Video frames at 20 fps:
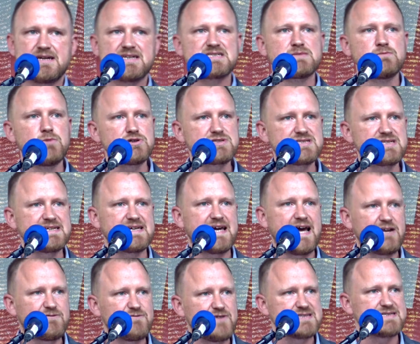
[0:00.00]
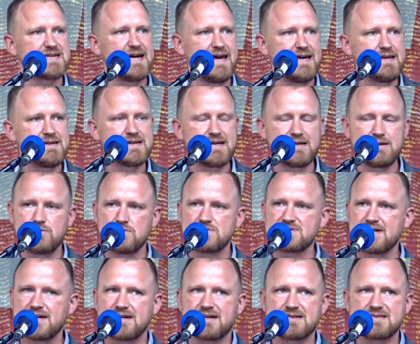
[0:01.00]
Es muss sich etwas ändern in
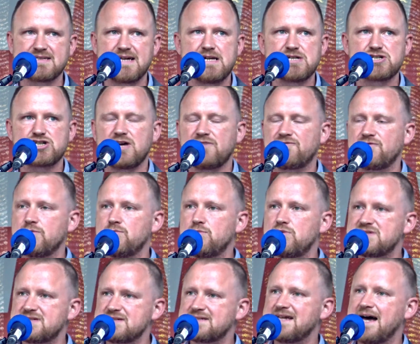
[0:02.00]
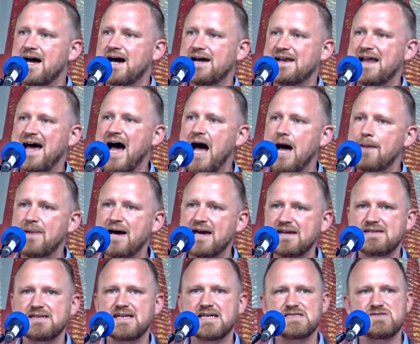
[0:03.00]
unserer Gesellschaft. Wir müssen daran
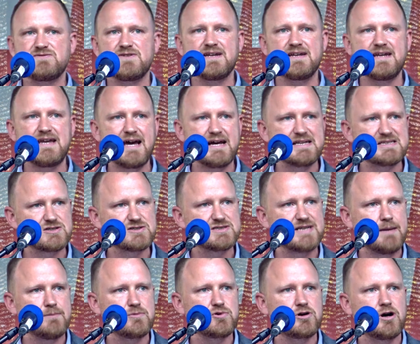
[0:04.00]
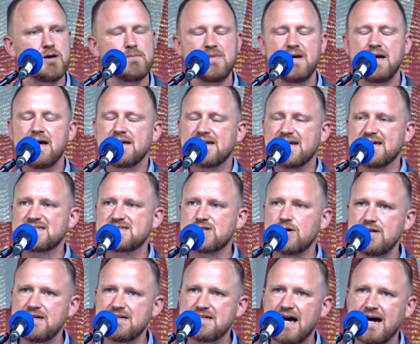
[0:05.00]
arbeiten, dass wir näher zusammenkommen, dass
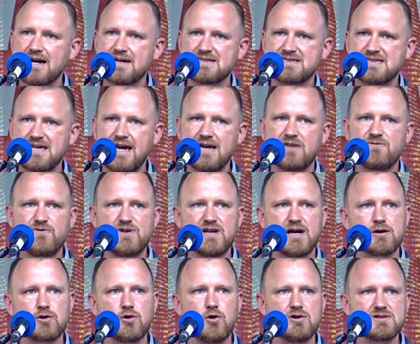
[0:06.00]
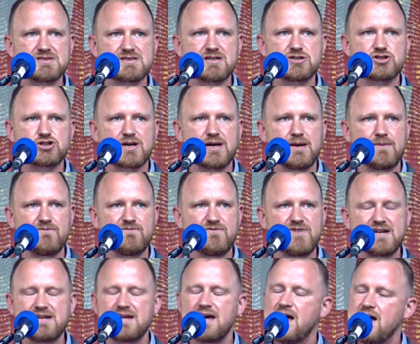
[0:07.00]
Solidarität wieder groß geschrieben
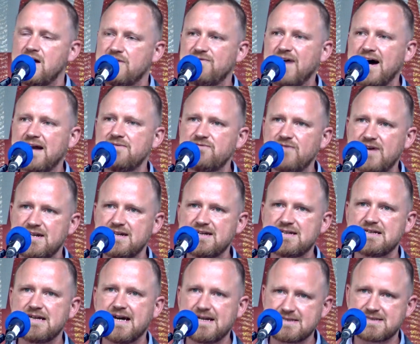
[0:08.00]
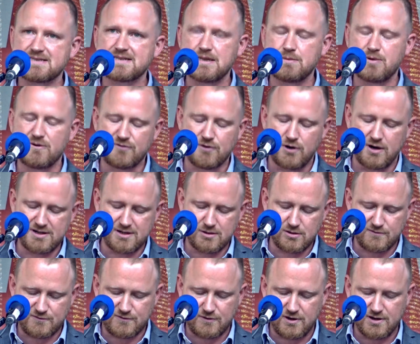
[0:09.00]
wird. Wann, wenn nicht jetzt, liebe
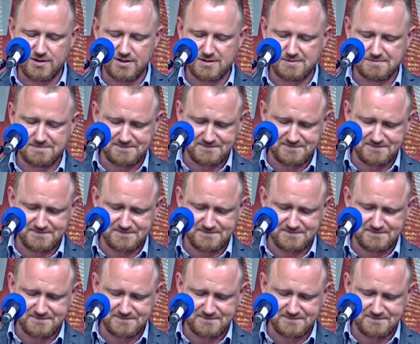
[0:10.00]
Freundinnen und Freunde?